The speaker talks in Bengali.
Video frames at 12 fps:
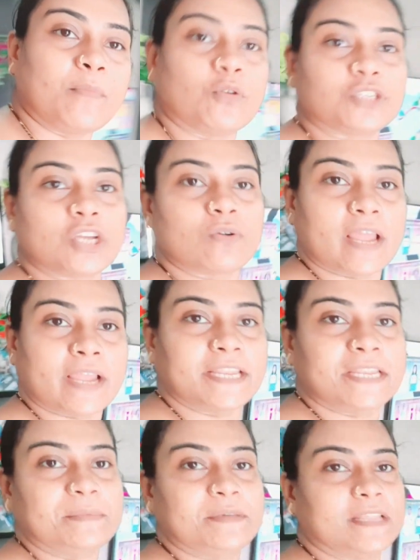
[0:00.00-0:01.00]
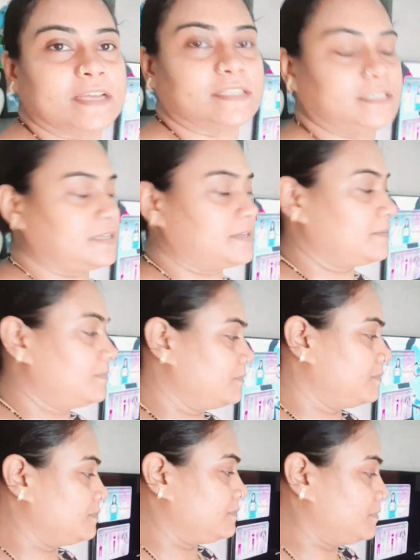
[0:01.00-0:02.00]
বসে ও নাকি টিভি দেখছে
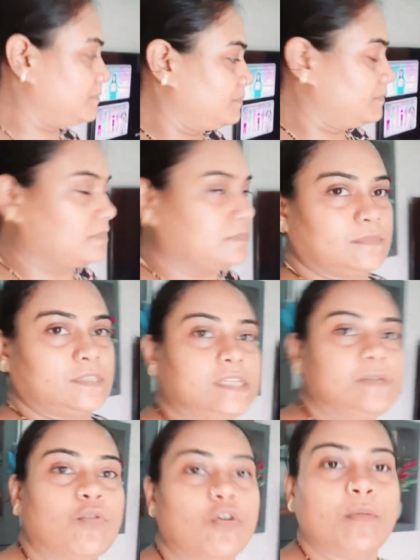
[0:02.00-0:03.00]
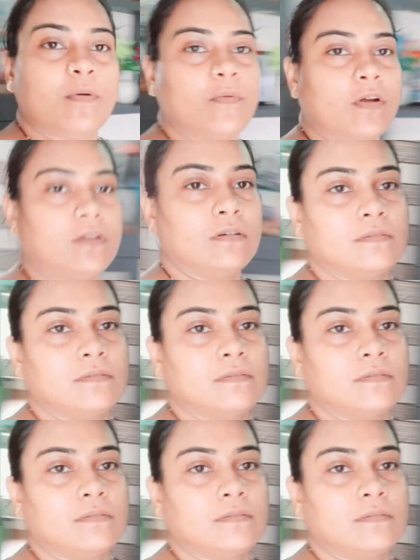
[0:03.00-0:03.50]
কি বলবো বলো